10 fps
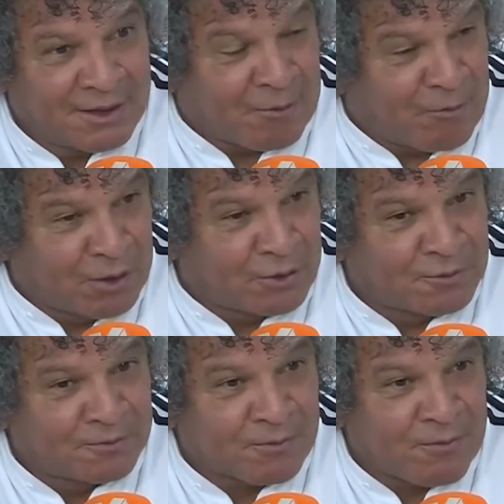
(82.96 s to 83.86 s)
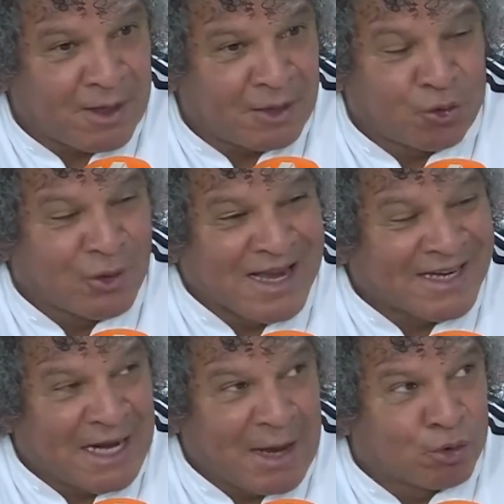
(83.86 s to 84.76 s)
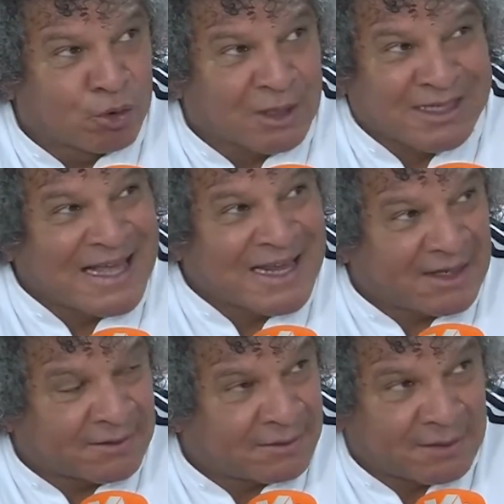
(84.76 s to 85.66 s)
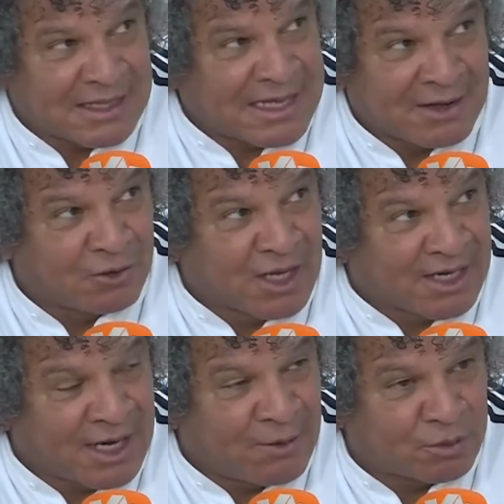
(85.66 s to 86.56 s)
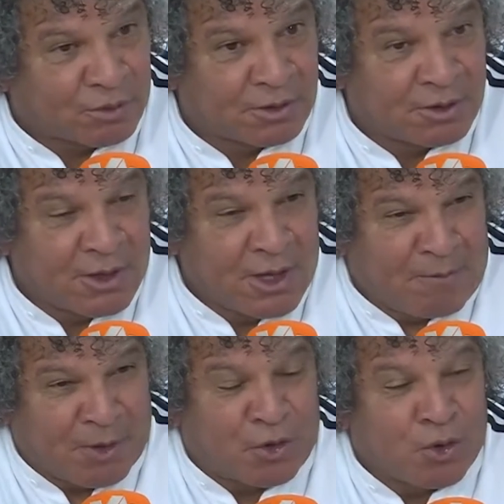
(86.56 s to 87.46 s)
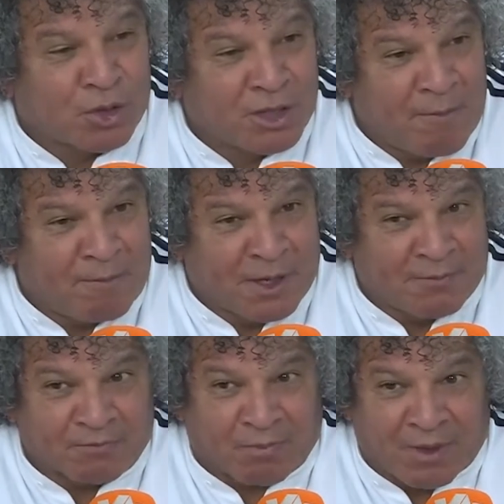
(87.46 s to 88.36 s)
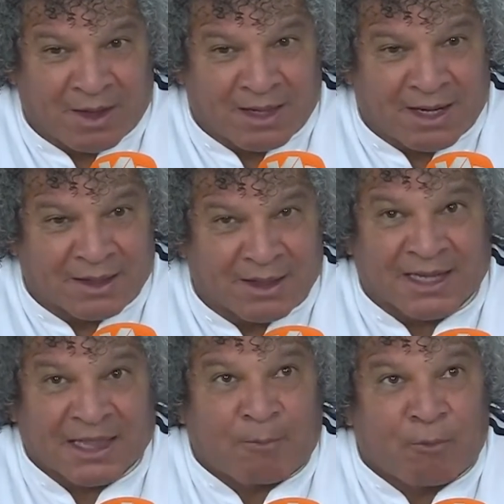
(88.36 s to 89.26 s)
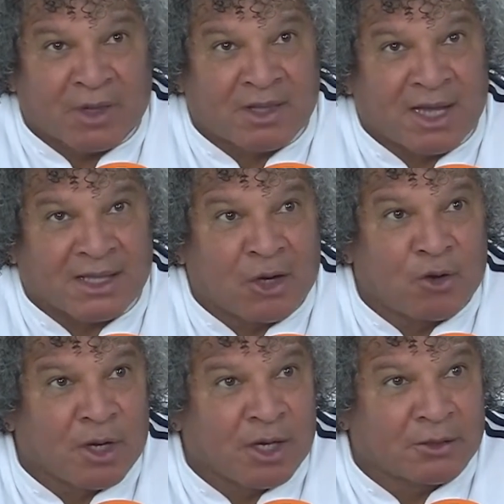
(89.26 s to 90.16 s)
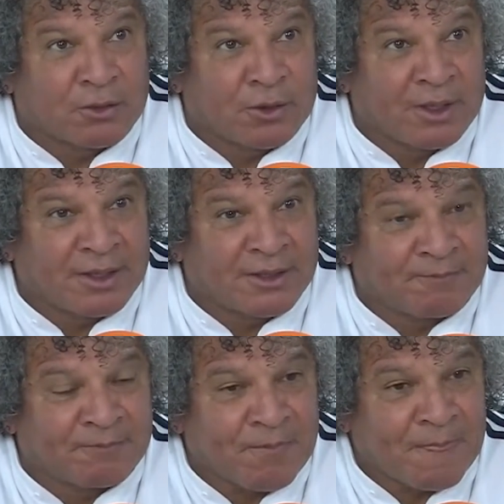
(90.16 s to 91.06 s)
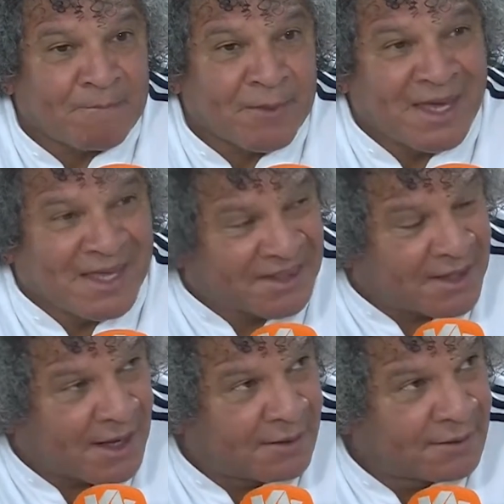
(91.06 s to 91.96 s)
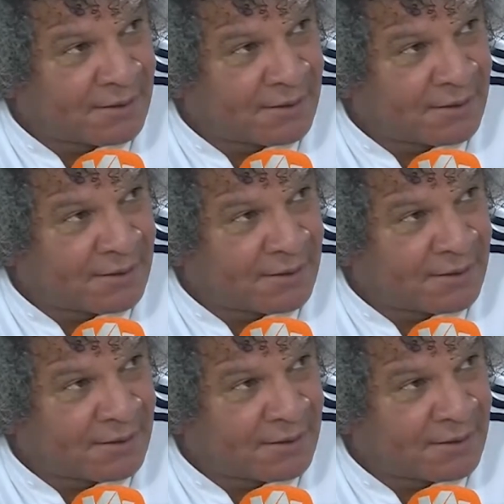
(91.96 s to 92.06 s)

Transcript: Y repito, no la creamos claras. Claras no la creamos. Pero yo siempre la, respuesta que tengo en esto es esta.